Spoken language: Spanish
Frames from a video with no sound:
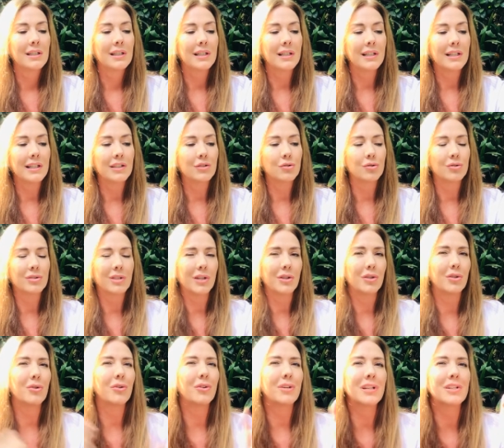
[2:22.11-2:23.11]
eh,
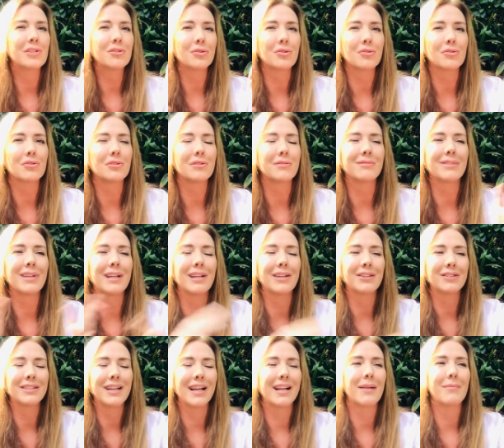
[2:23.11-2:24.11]
sucedió en estos, eh, o
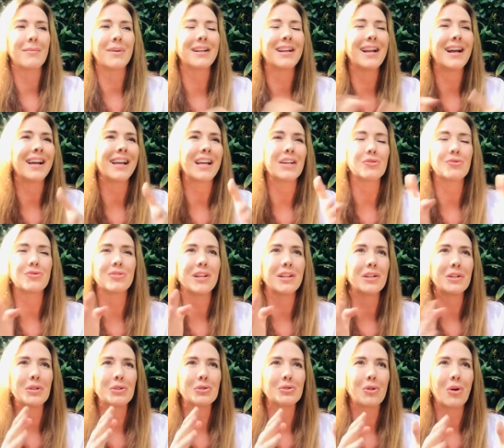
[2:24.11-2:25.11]
sea, la manera que ha
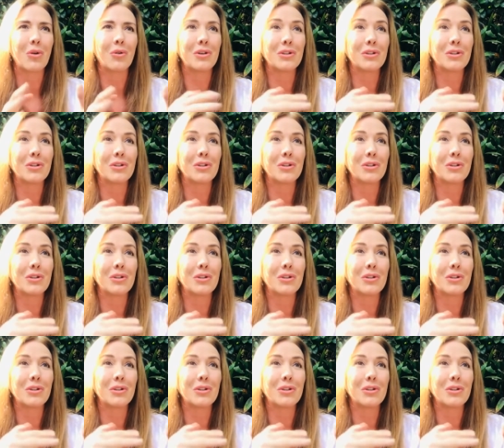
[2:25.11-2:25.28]
sucedido y todo,